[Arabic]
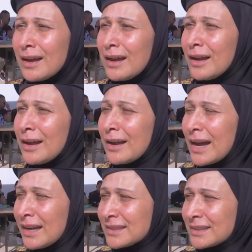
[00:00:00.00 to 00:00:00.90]

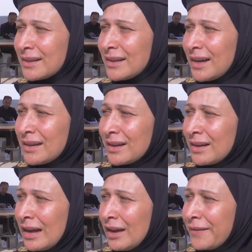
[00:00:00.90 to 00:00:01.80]
هاي السنة
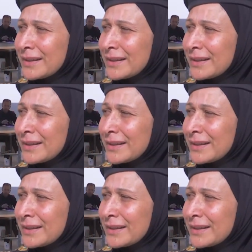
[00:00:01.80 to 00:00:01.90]
إحنا